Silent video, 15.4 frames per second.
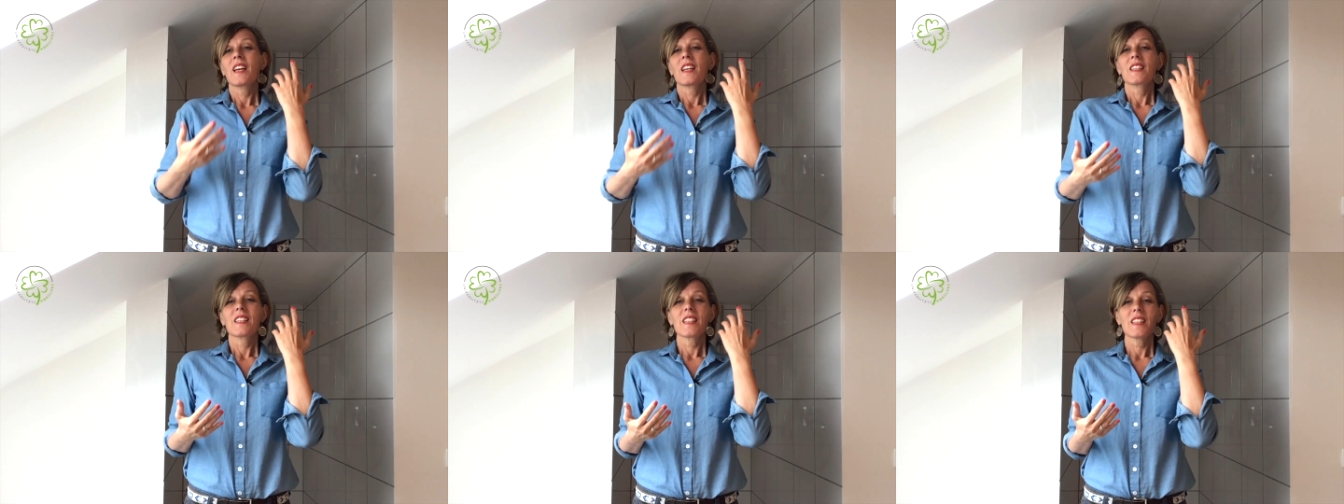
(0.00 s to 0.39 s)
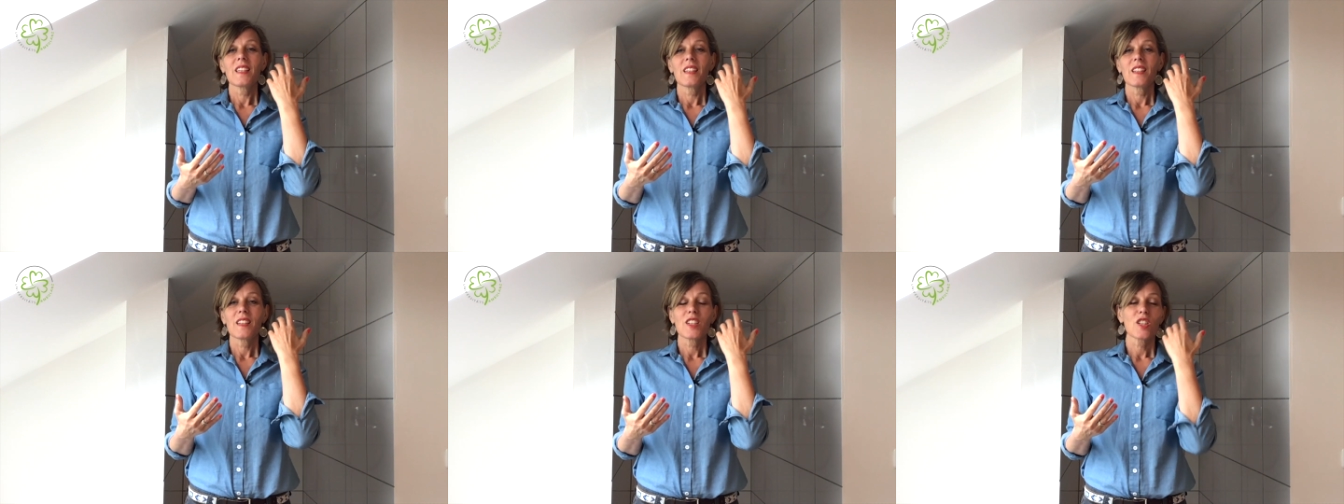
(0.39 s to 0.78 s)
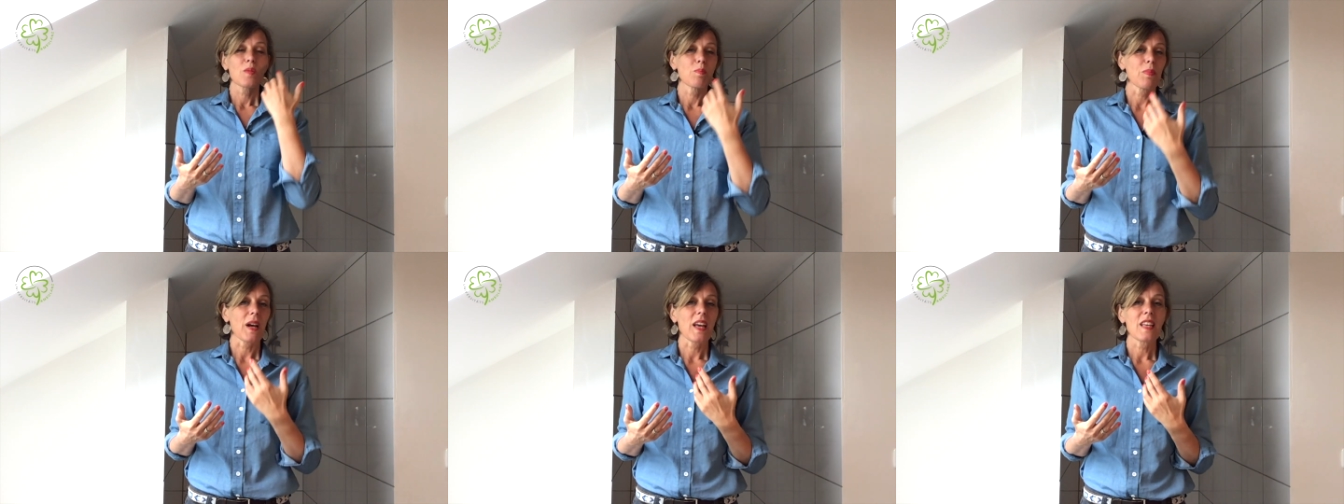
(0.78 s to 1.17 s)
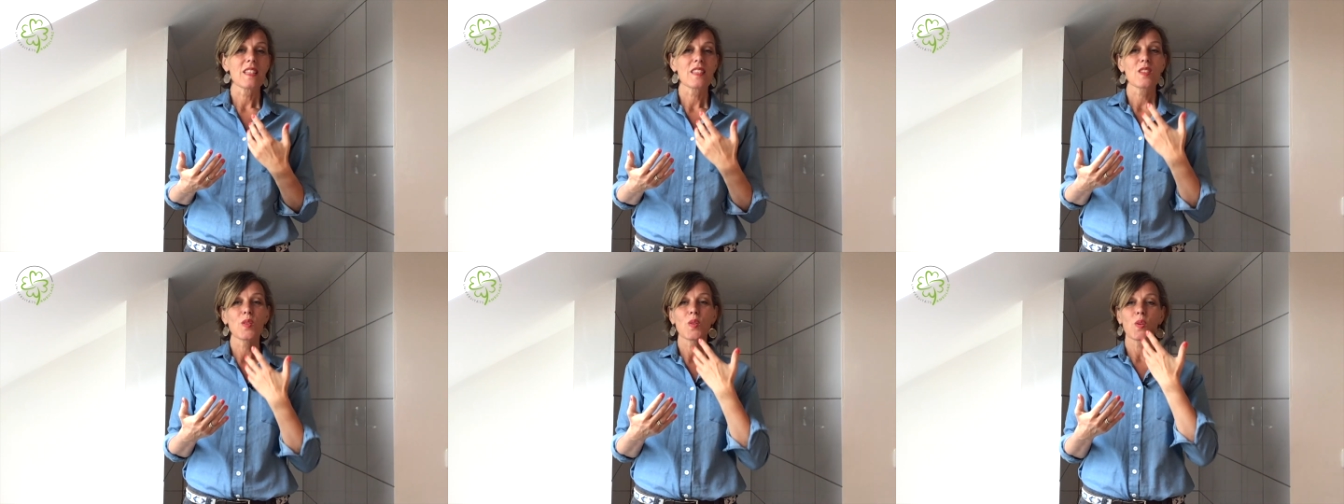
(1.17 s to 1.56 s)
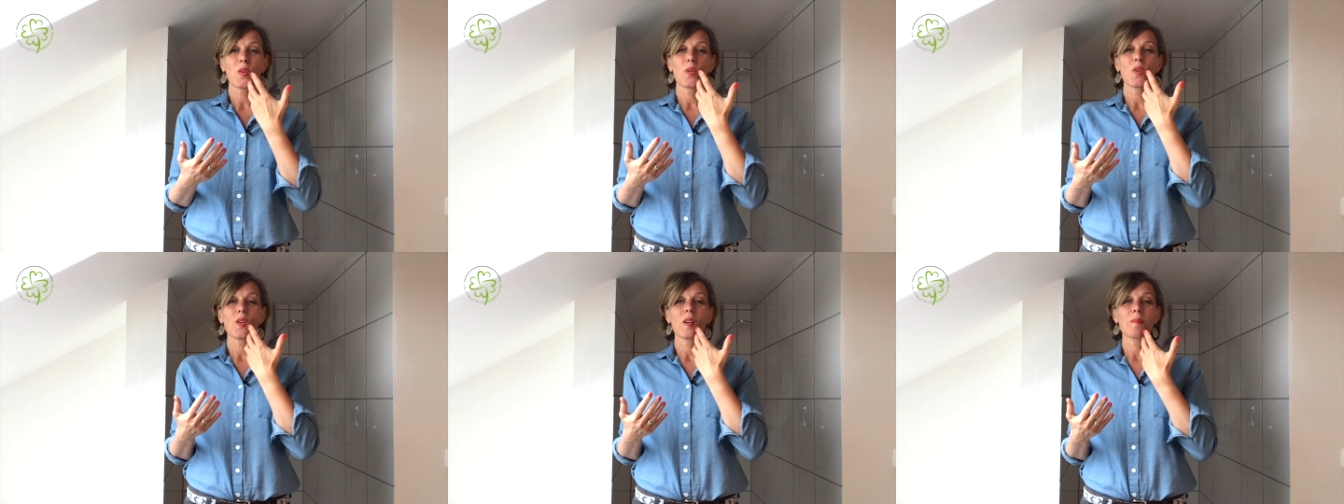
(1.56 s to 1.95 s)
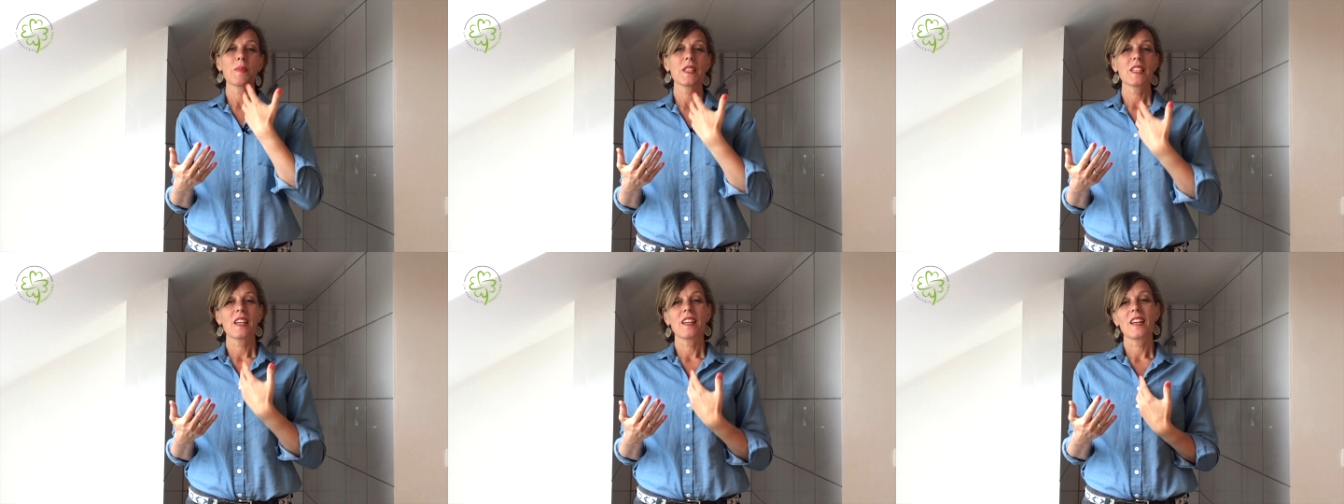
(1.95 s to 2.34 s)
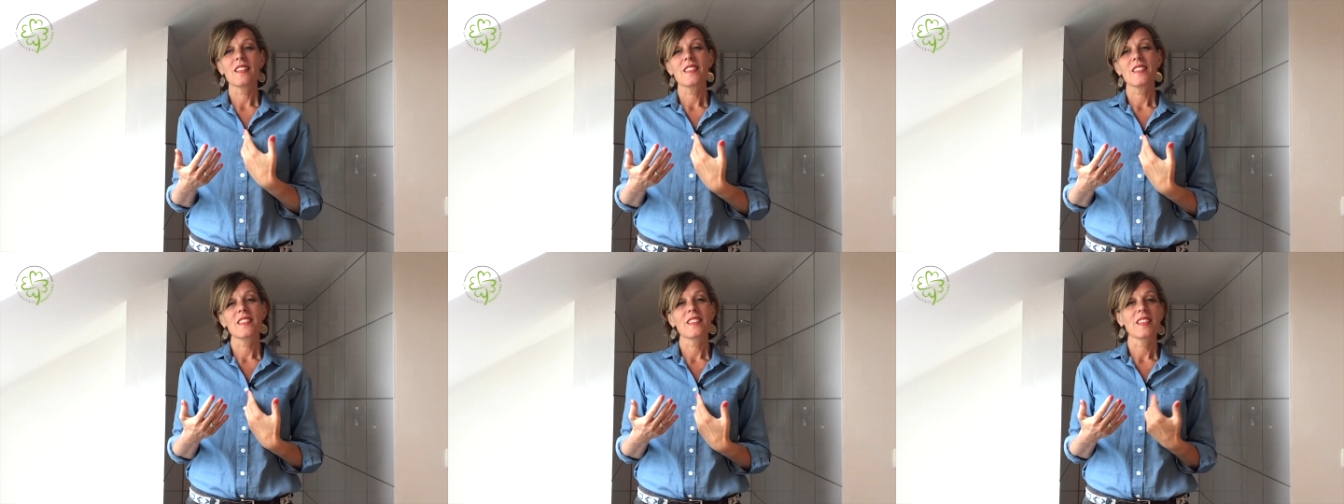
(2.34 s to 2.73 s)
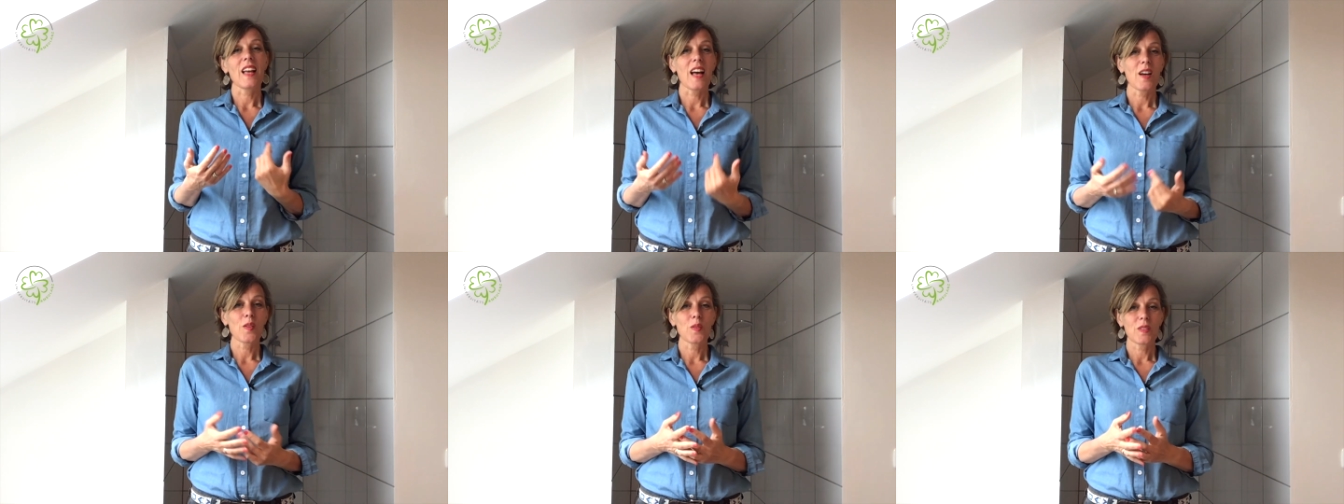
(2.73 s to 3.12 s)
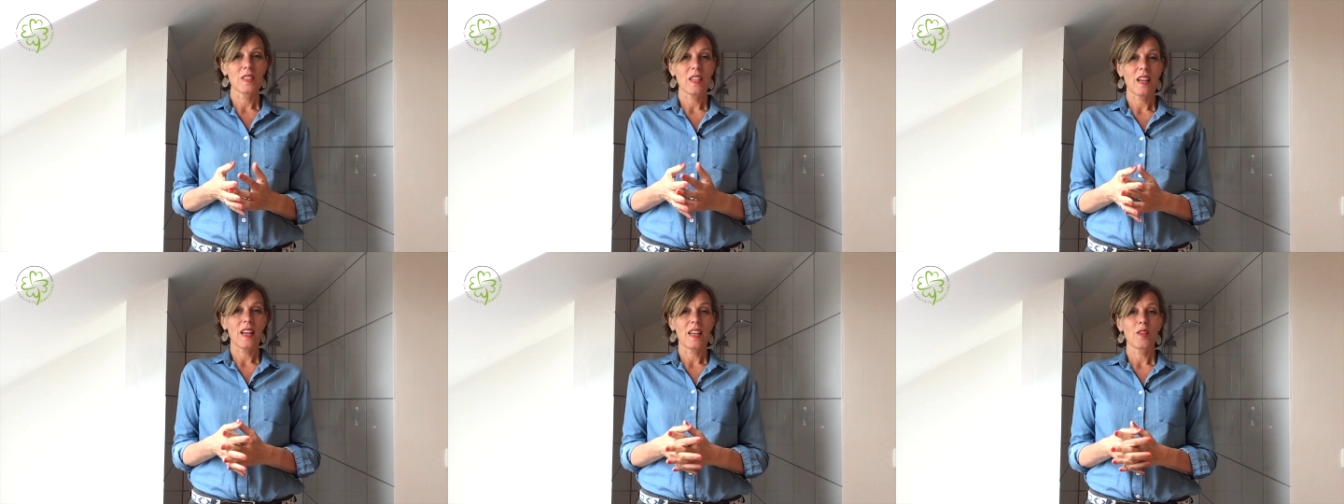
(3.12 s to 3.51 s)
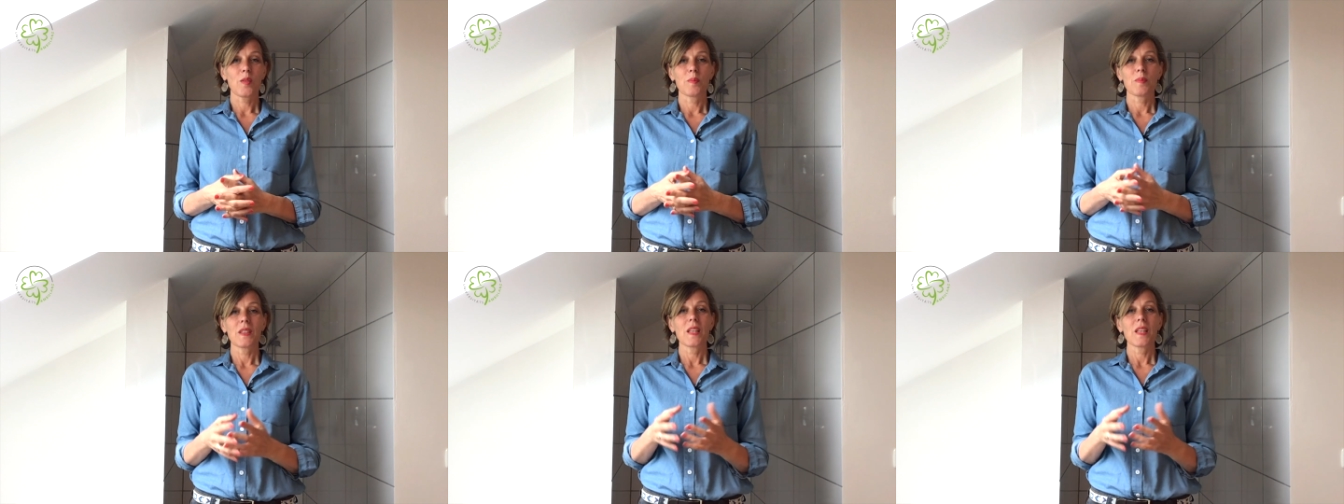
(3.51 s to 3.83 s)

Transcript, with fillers: die äh, Speiseröhre mit der ganzen Nahrung, die reinkommt.